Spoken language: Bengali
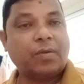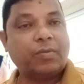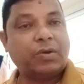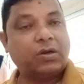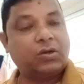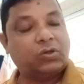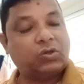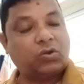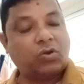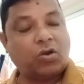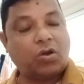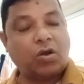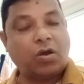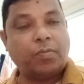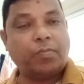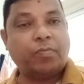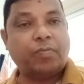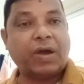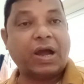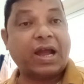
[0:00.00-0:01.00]
আমরা
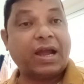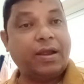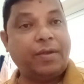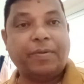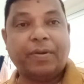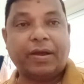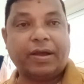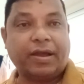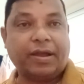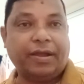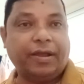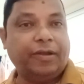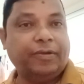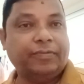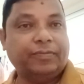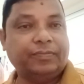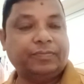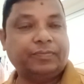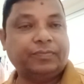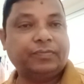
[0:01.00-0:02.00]
সব ভাই ভাই
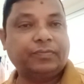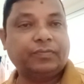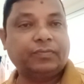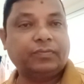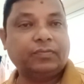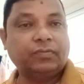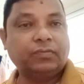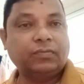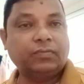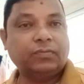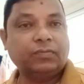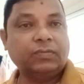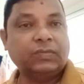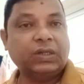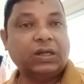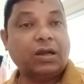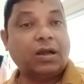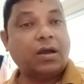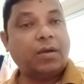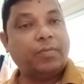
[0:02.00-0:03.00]

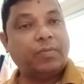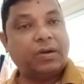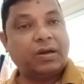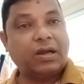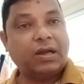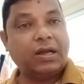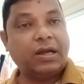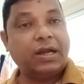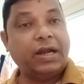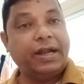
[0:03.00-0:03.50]
আমরা